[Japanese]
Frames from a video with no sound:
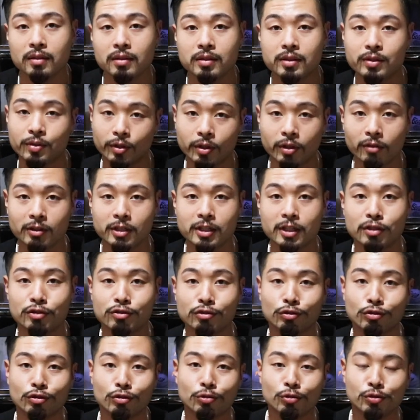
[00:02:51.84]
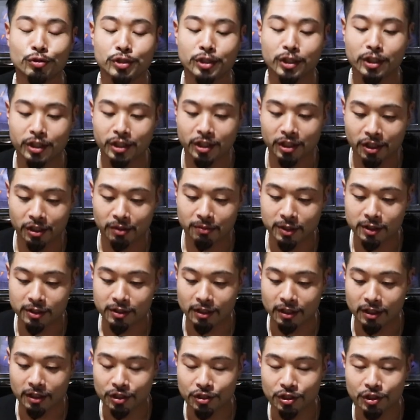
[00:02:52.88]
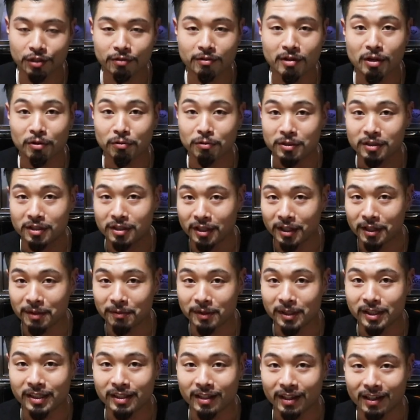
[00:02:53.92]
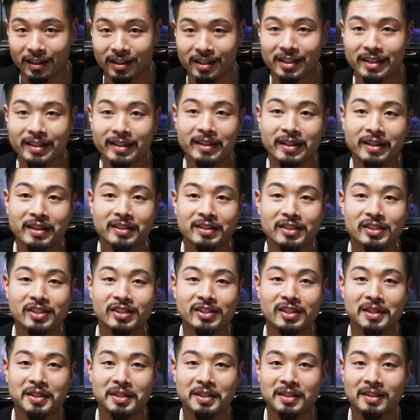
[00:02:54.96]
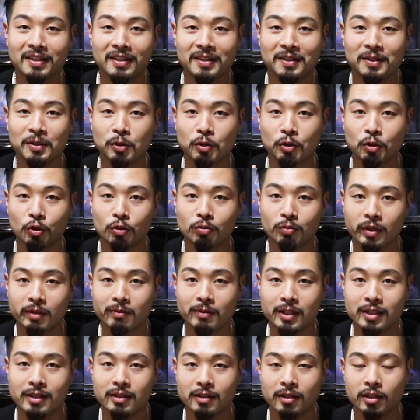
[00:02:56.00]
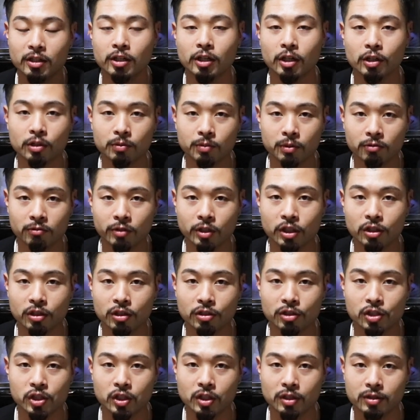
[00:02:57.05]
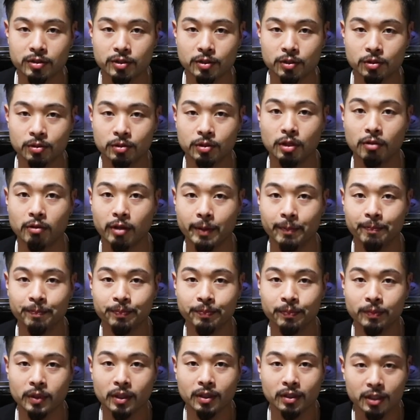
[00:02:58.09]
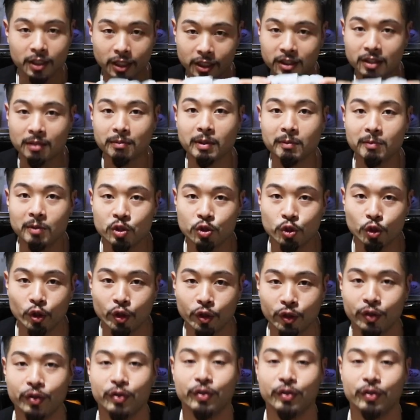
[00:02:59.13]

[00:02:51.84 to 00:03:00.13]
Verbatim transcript: それでは早速こちらにあります エージェーワン を使いまして綺麗にしていきたいと思います。百聞は一見にしかず。ではやってみましょ